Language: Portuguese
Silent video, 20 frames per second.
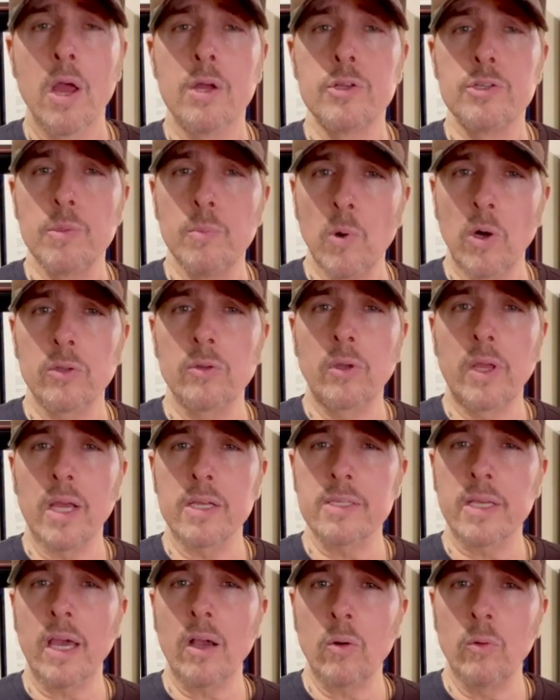de modo que as
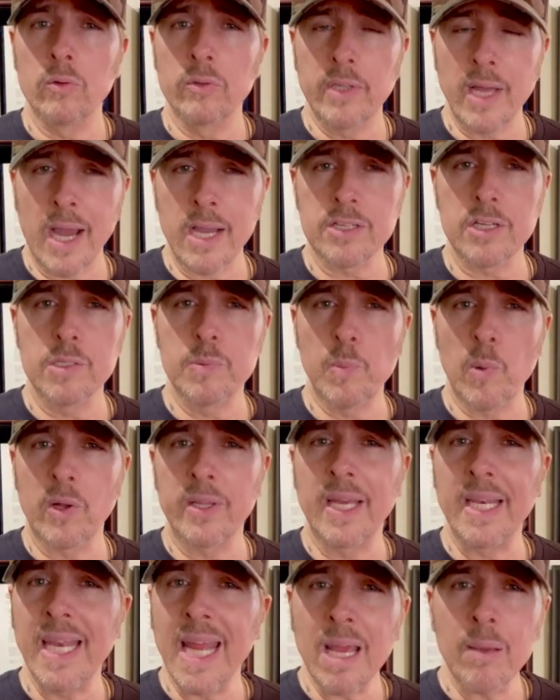recontagens
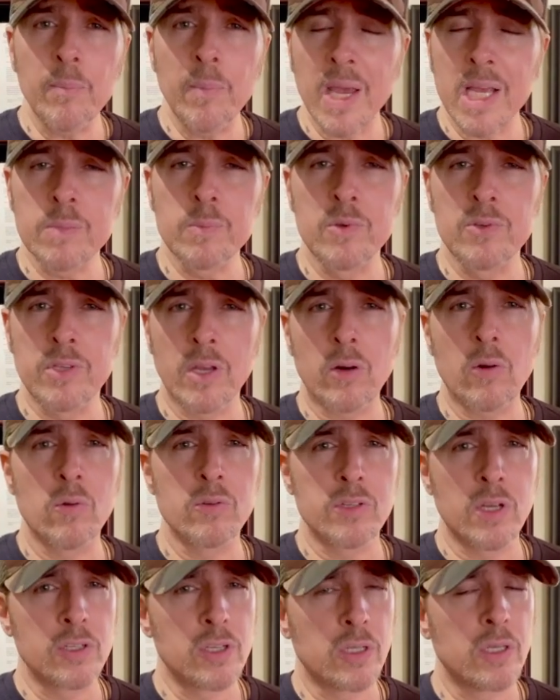podem nem mesmo ser
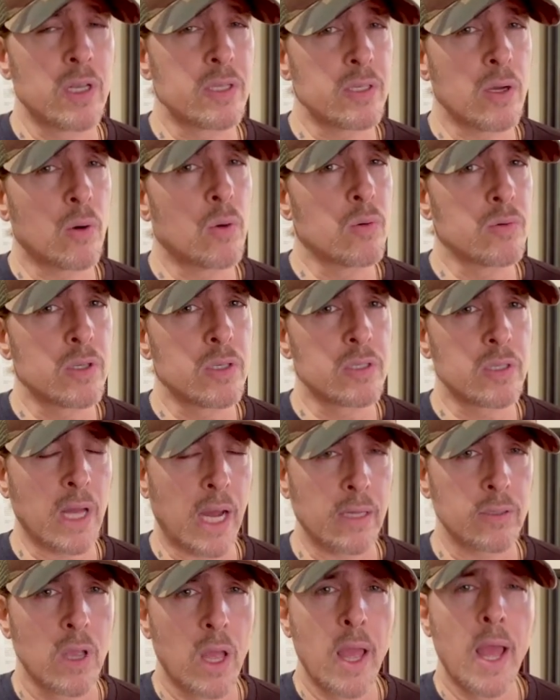concedidas em alguns
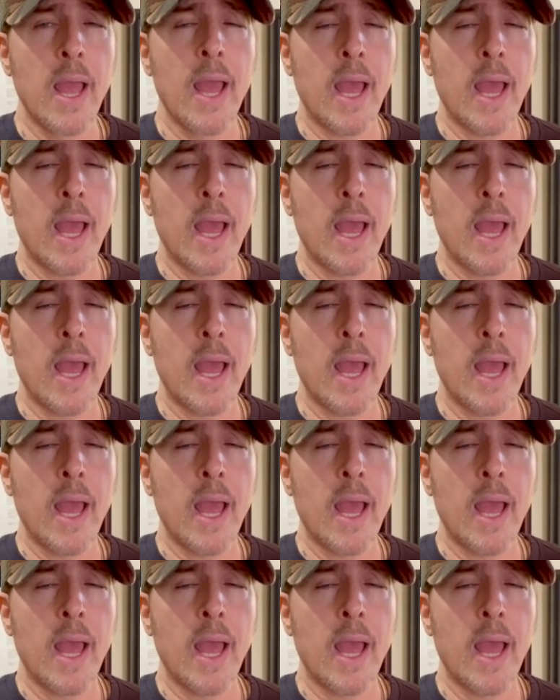estados.